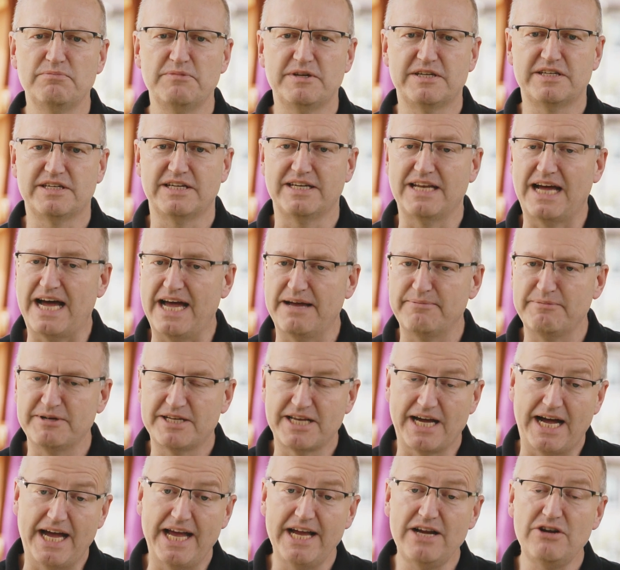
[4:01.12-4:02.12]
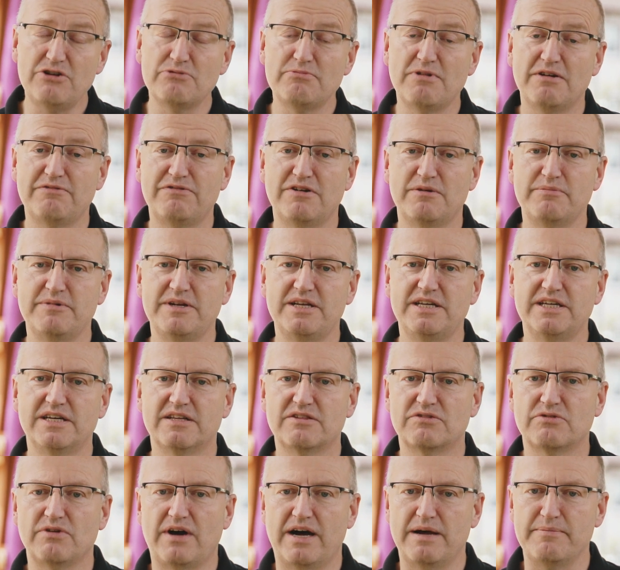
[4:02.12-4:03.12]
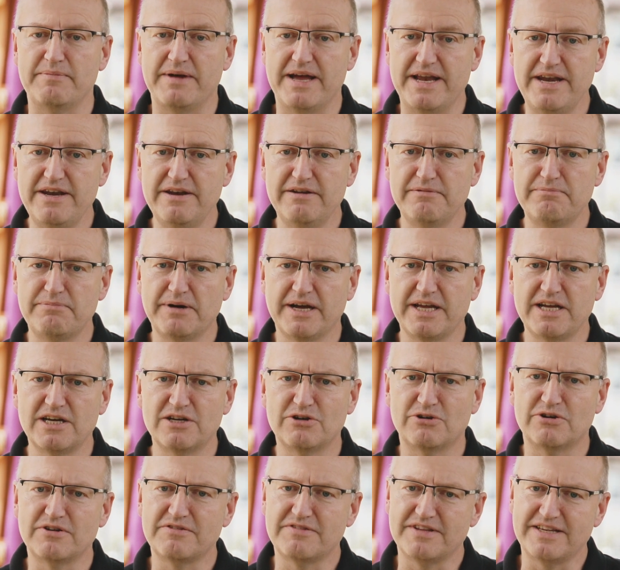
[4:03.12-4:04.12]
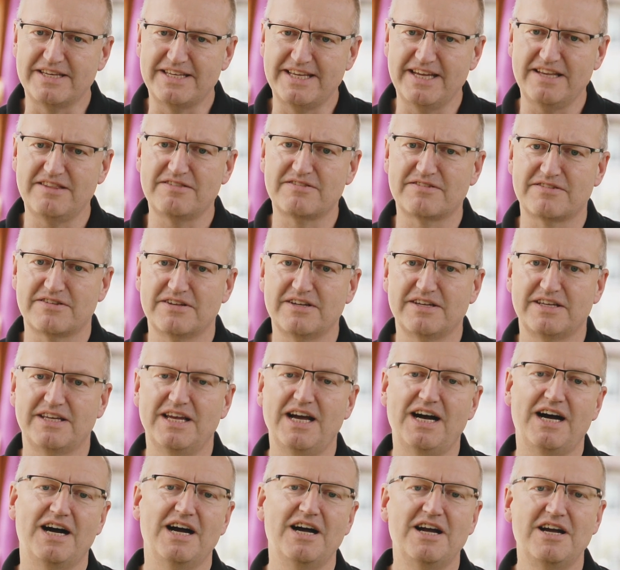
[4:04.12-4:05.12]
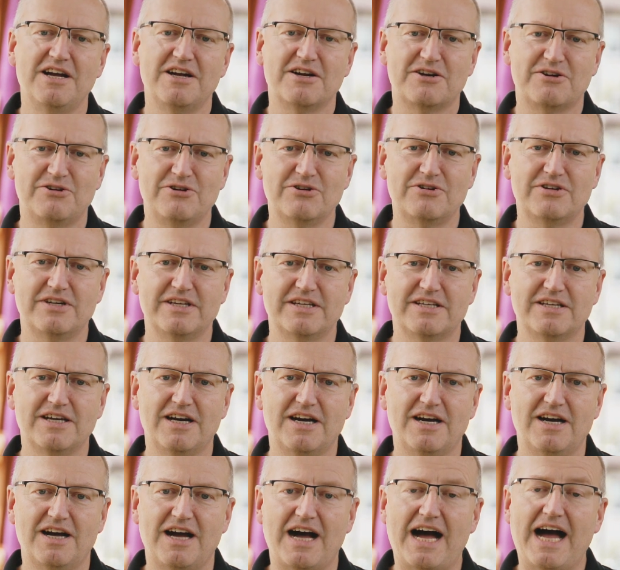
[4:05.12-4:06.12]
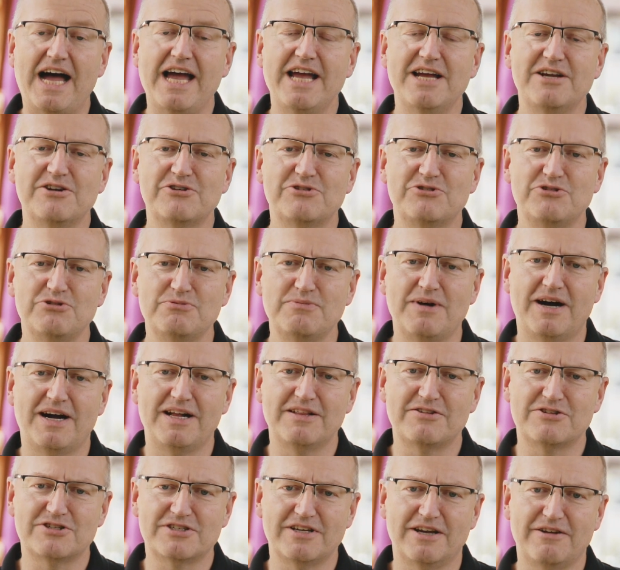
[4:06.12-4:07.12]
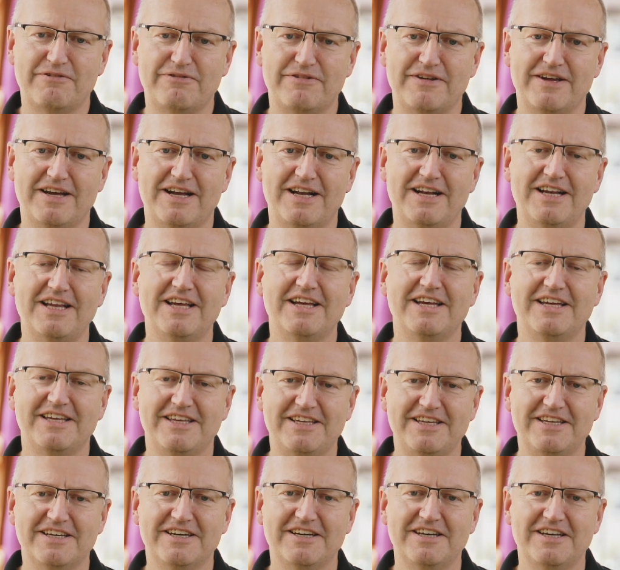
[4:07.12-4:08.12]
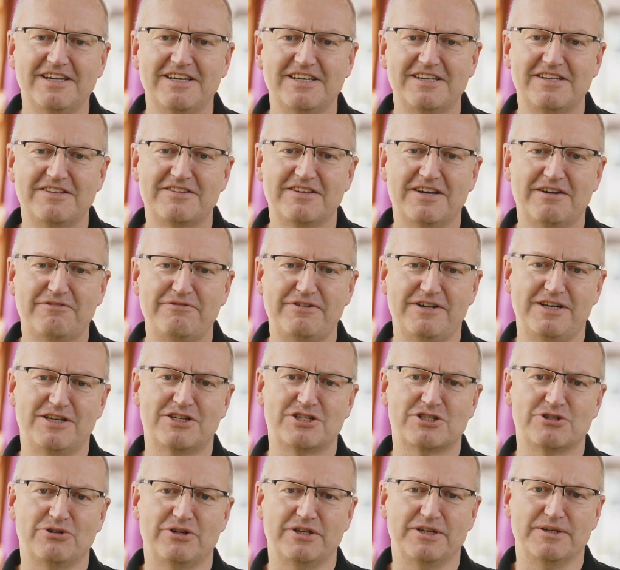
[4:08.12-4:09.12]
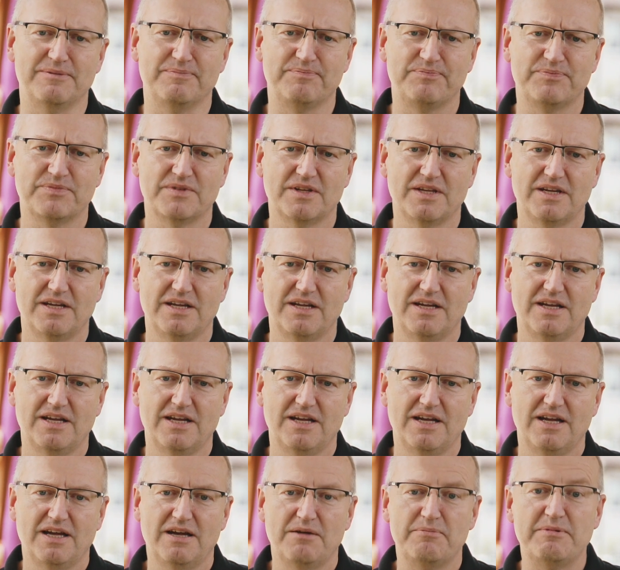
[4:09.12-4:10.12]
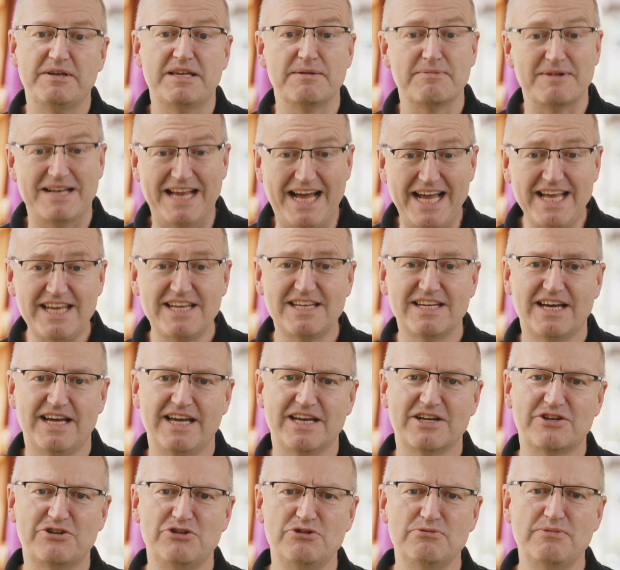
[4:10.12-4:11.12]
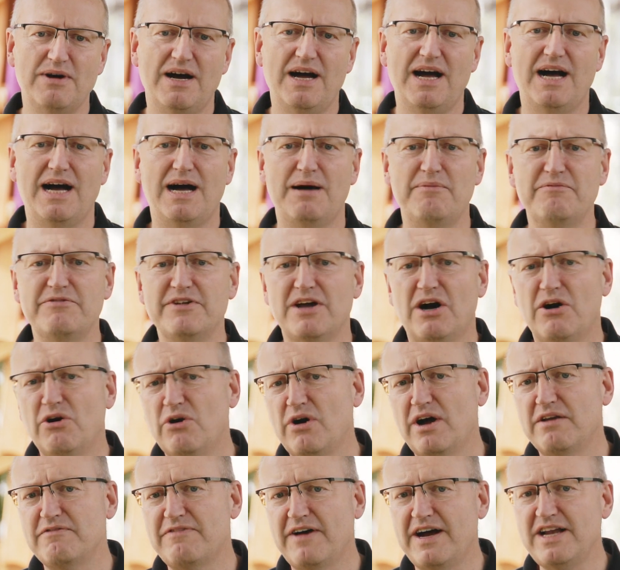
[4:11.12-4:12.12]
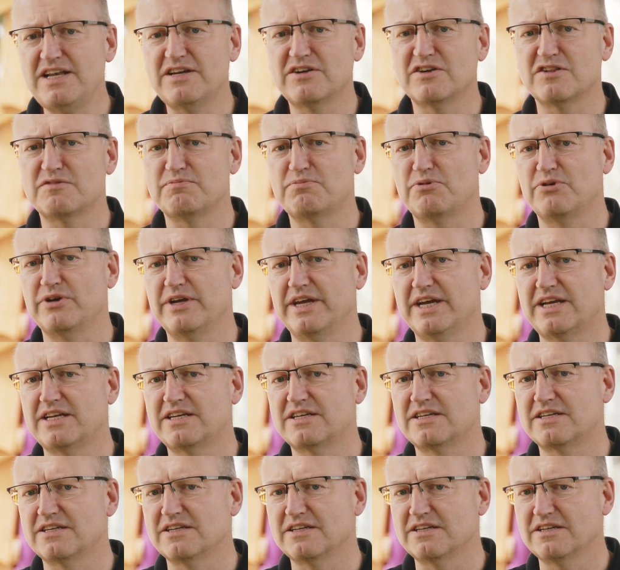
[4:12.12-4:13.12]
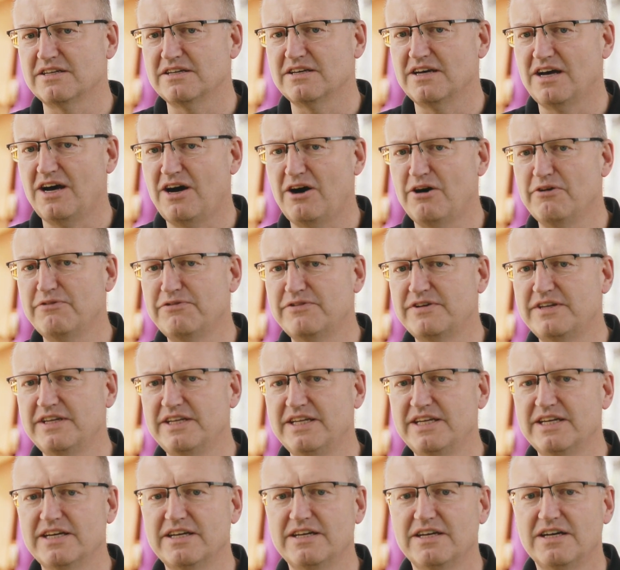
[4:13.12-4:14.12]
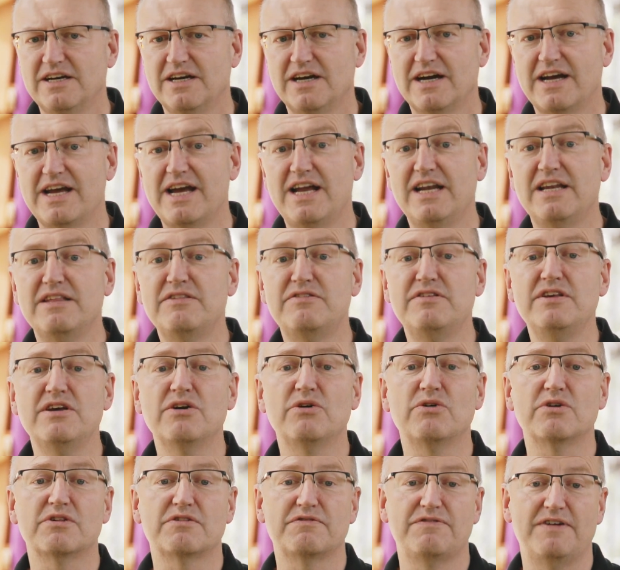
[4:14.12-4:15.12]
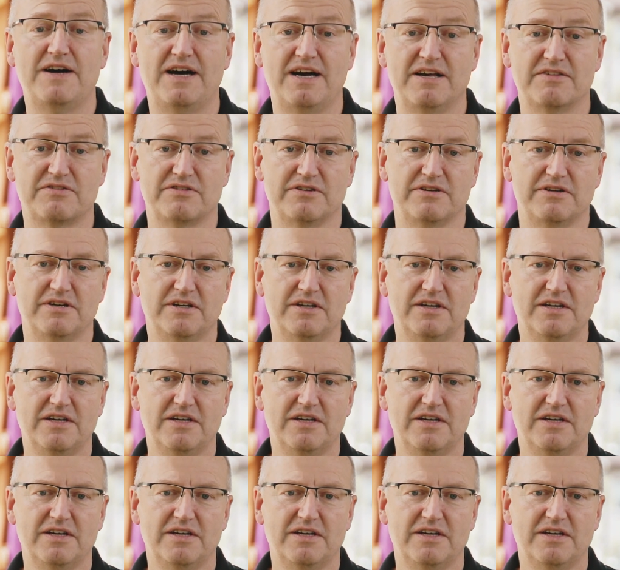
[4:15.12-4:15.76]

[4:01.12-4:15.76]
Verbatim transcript: mit, den, mit der Eigentümerfamilie zu einem Ende bringen und sind jetzt ja, glücklicher Eigentümer als Stadtferl hier dieser Feldscheune. Mit dem gleichen Eigentümer haben wir auch ein weiteres Projekt auf die Realisierungsphase